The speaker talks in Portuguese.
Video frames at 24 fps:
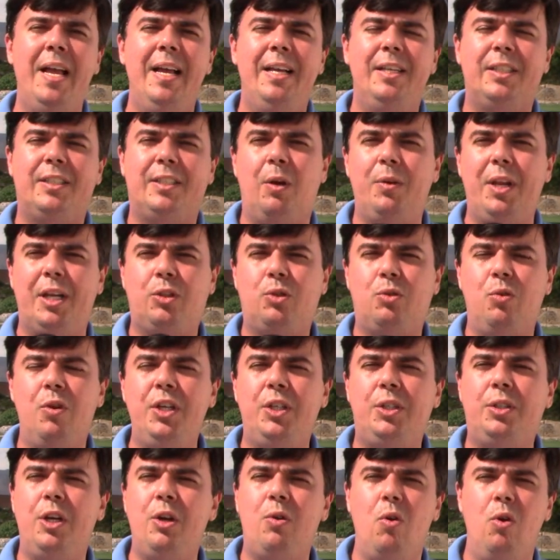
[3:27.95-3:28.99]

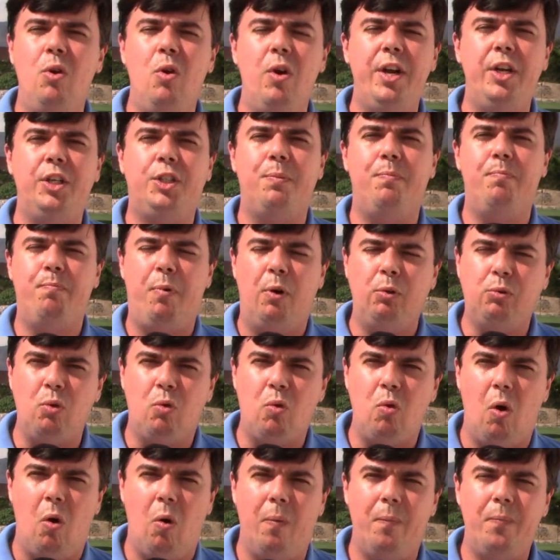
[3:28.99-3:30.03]

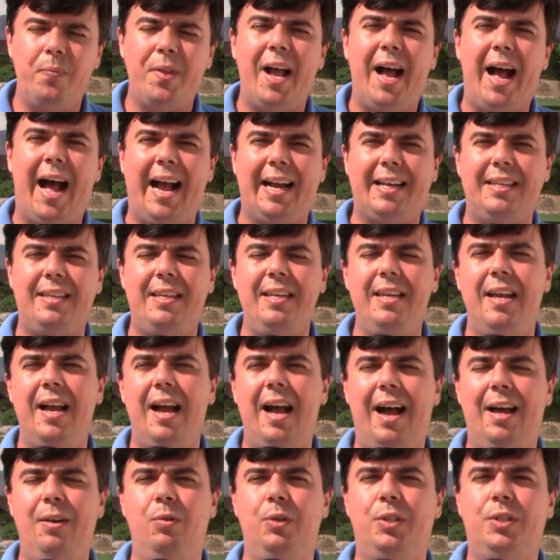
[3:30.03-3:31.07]
Saudaçõestricolores.com. Aqui
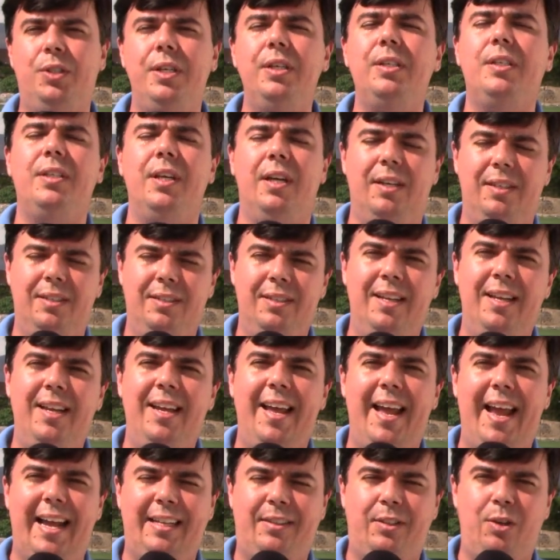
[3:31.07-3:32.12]
a notícia
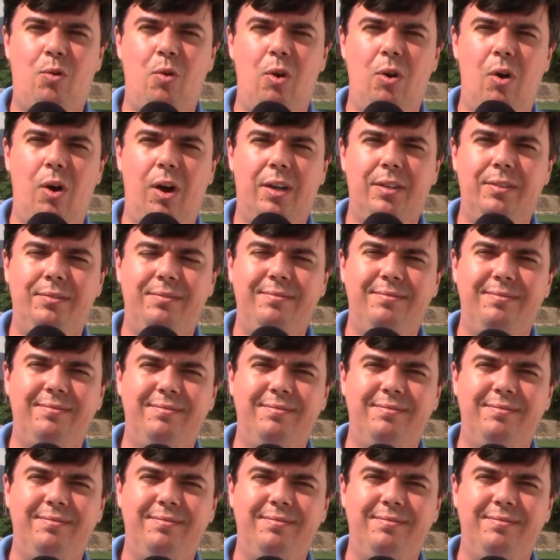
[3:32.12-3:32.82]
é tricolor.